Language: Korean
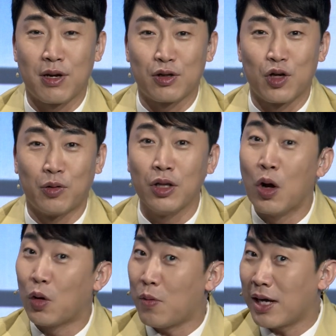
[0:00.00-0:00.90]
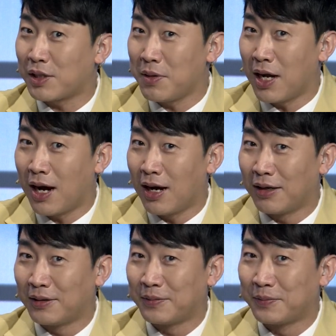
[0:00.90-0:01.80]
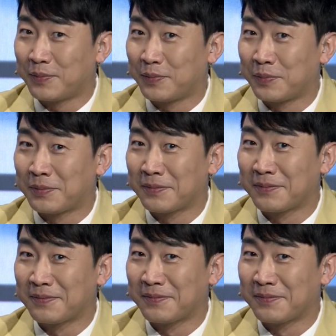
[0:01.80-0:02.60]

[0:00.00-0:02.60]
함께 해주신 여러분 고맙습니다. 감사합니다.